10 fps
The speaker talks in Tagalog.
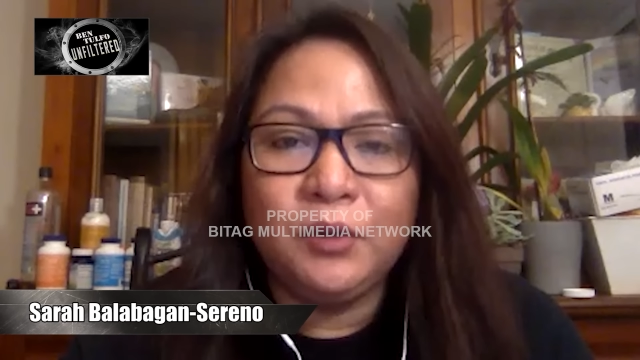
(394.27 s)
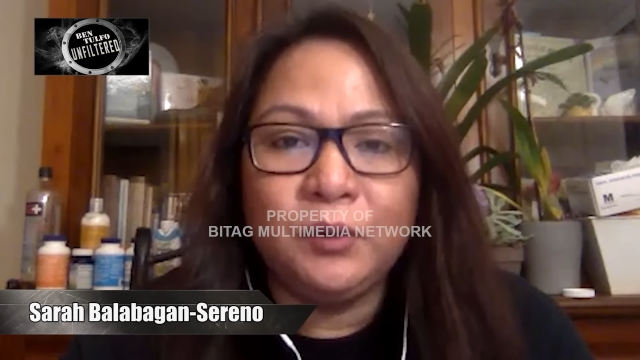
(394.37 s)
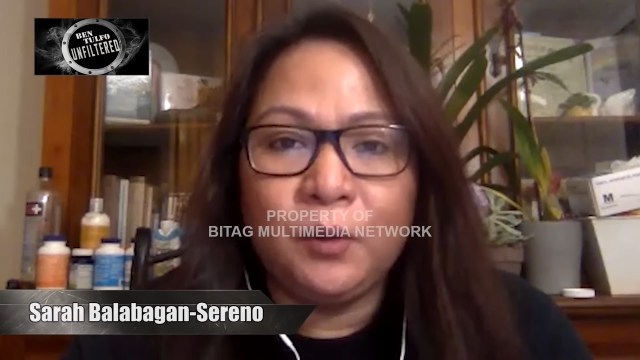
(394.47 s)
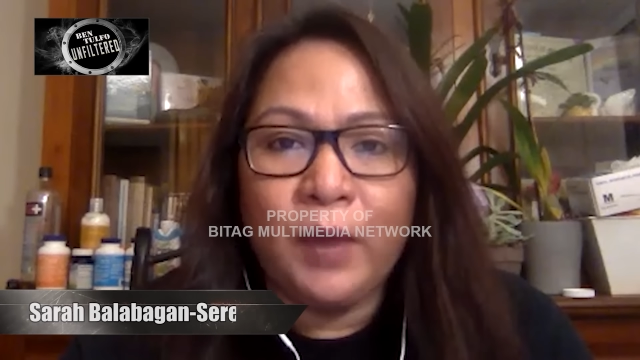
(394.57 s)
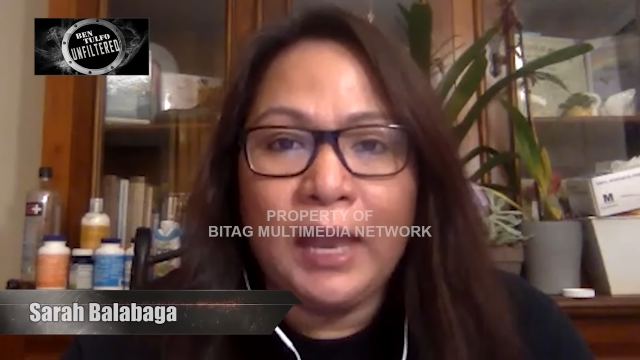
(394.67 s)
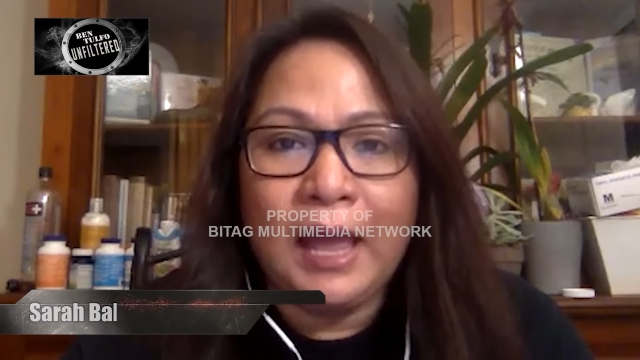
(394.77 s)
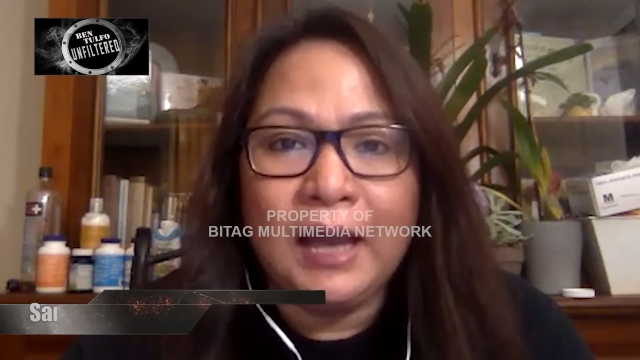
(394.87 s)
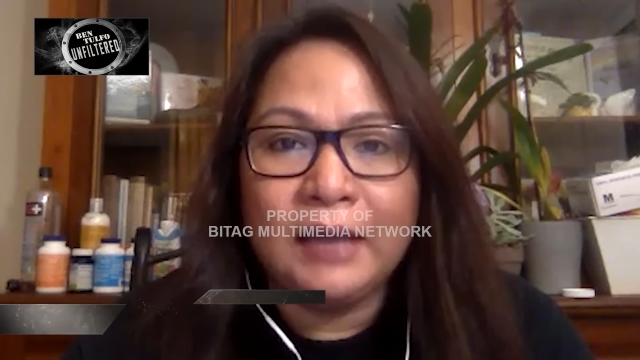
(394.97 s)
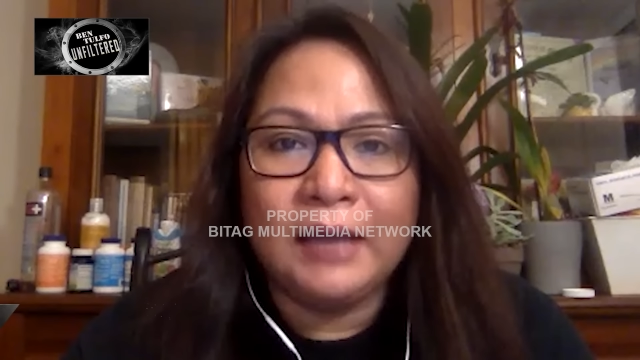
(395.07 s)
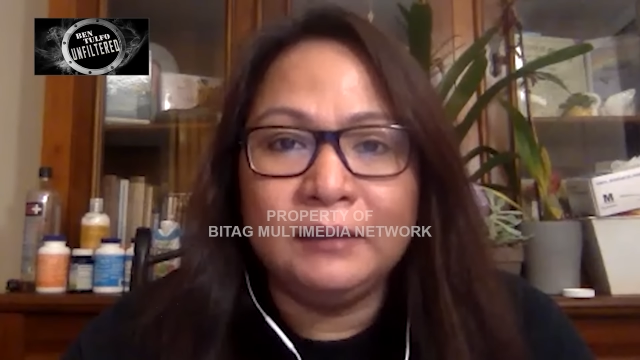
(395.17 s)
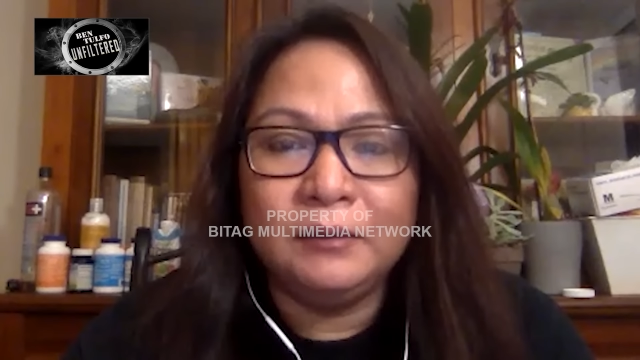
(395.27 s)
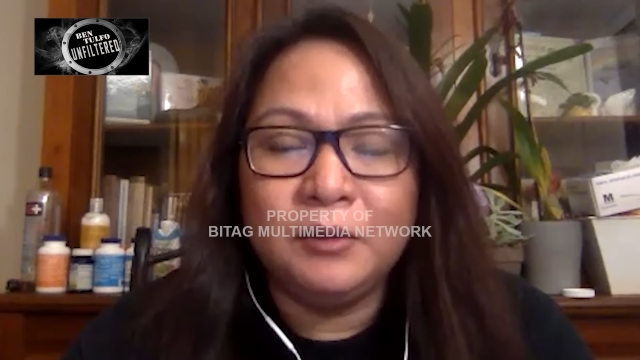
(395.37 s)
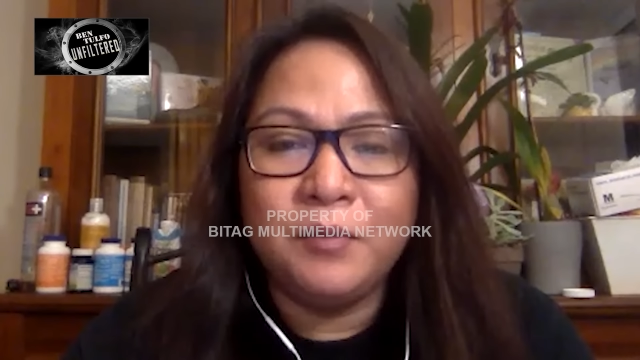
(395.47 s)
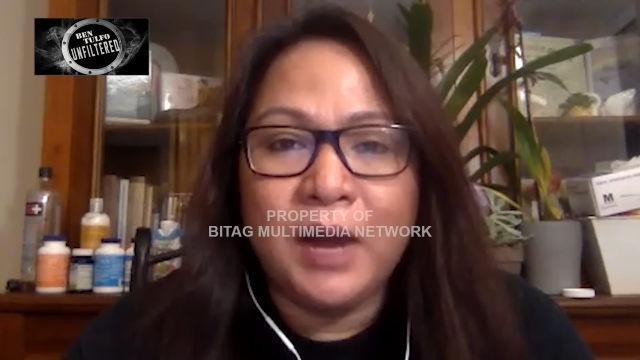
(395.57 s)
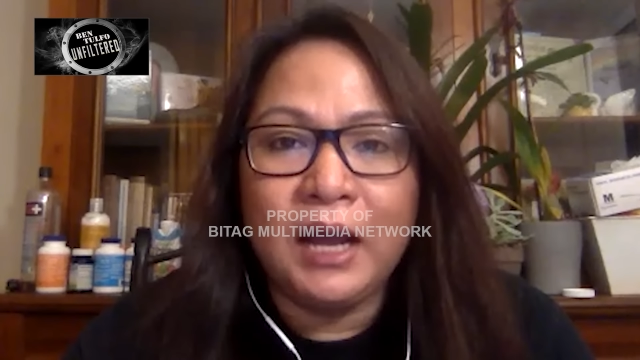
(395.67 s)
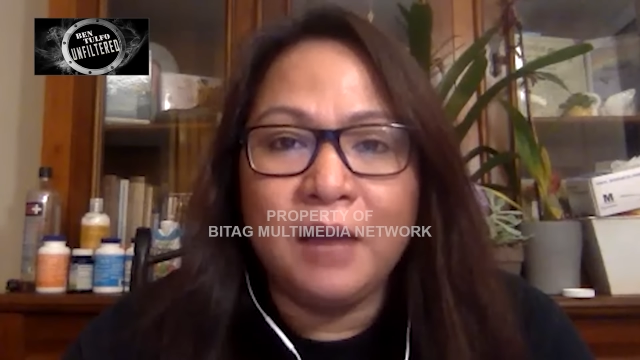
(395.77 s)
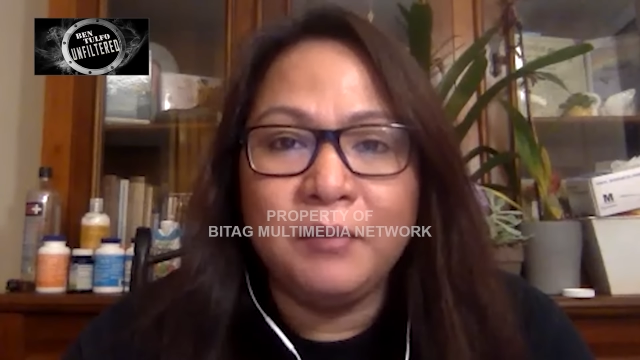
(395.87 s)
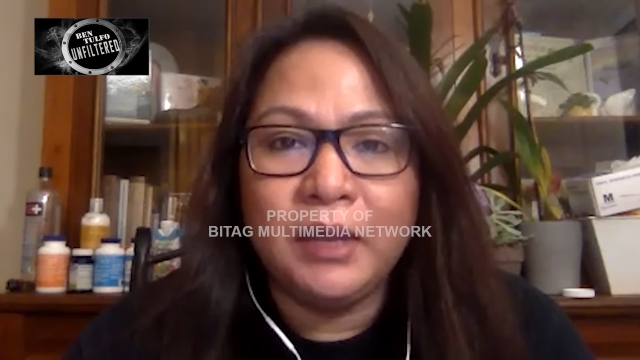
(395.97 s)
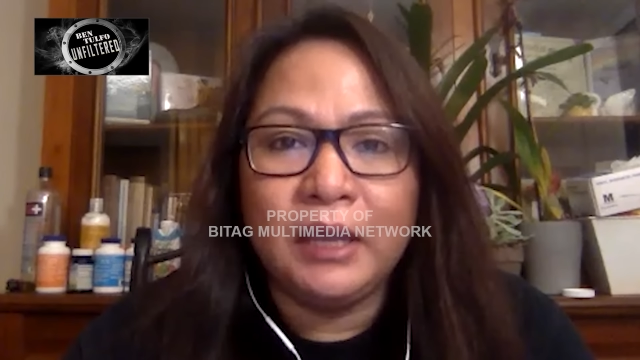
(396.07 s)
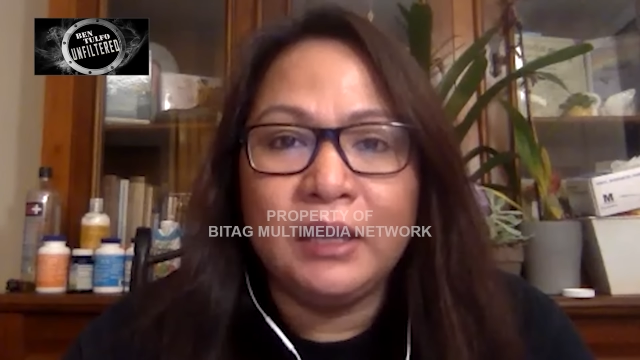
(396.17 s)
yun, kailangan dumaan
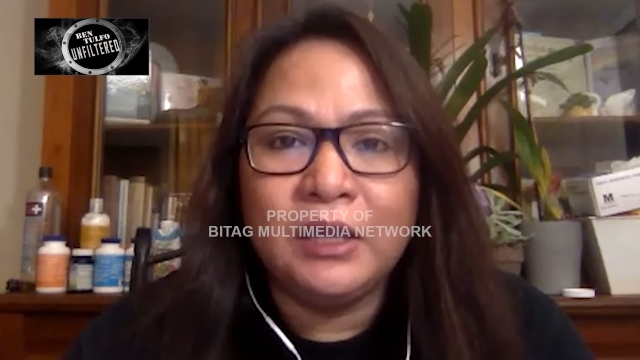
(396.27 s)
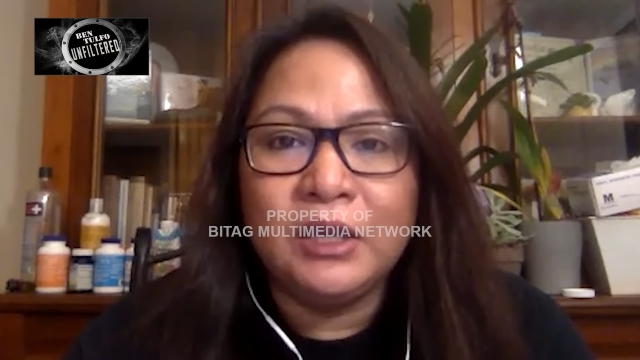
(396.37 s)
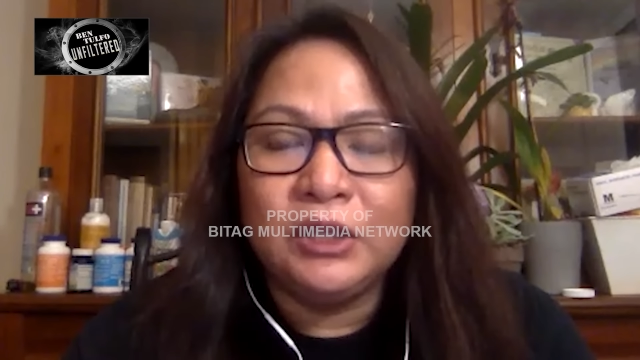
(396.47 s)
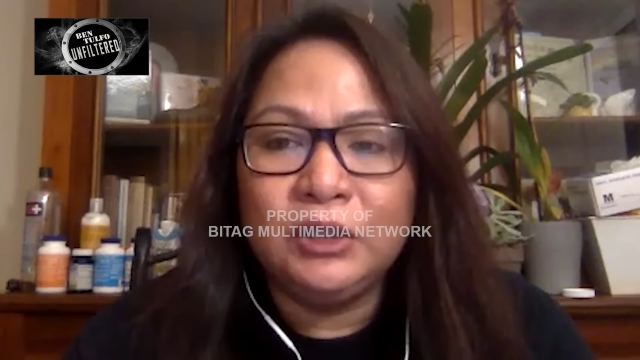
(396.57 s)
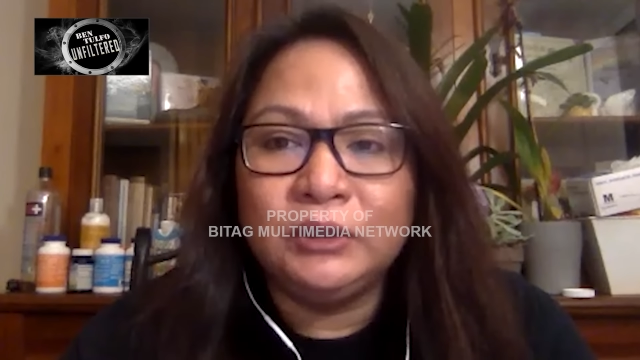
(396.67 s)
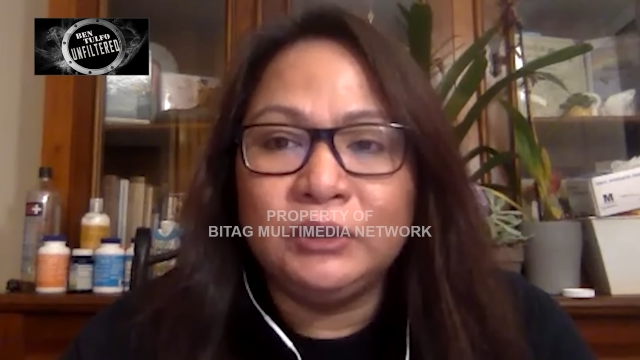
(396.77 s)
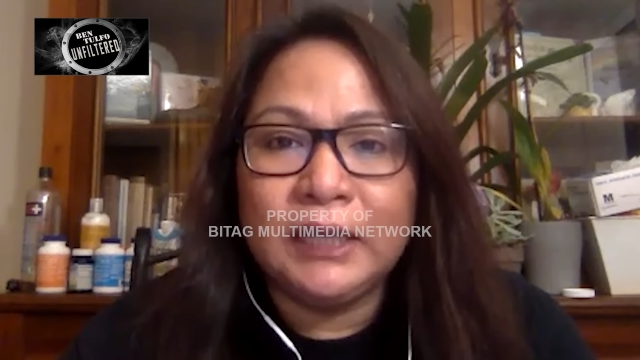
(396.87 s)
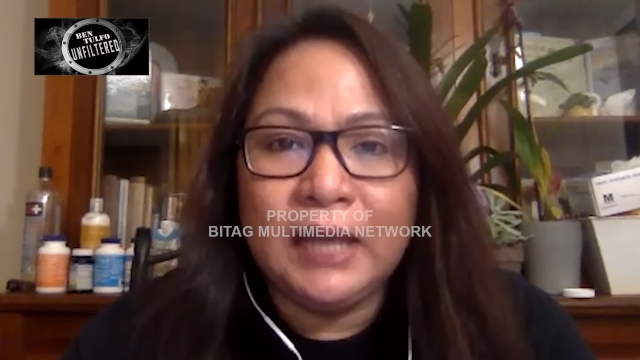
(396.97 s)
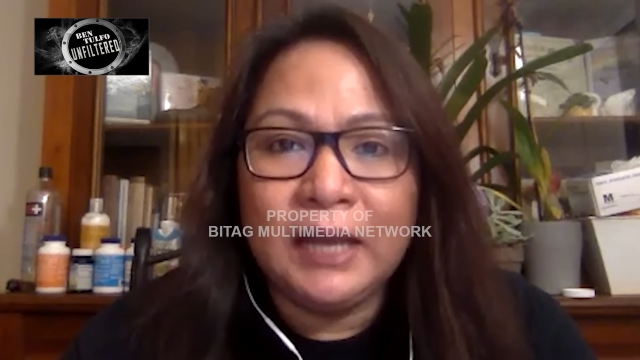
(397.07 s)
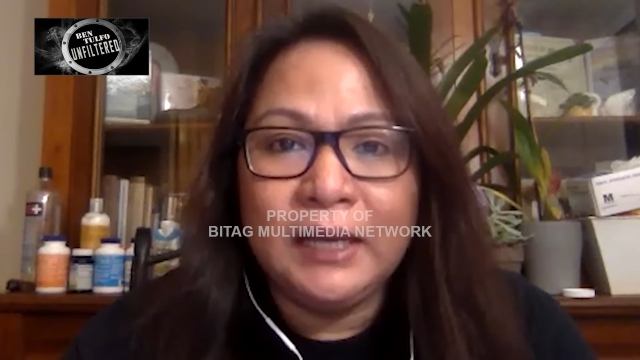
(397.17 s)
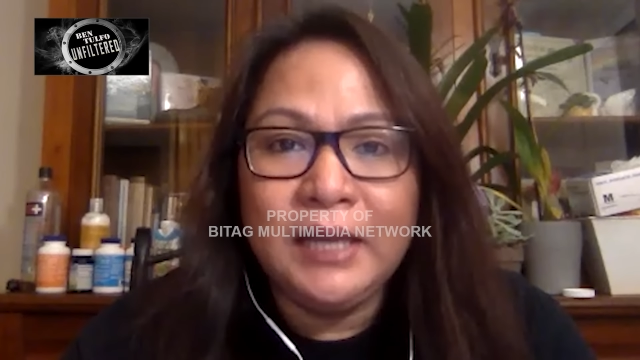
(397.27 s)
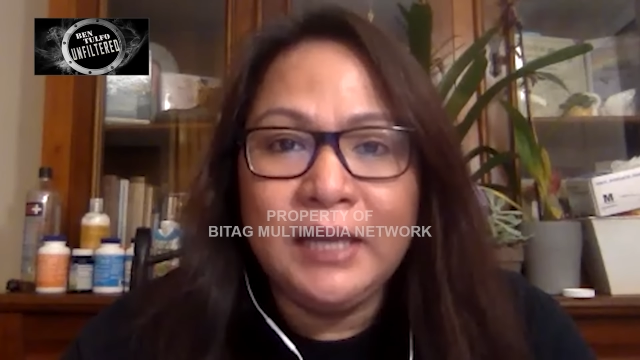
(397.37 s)
kami doon sa nanay niya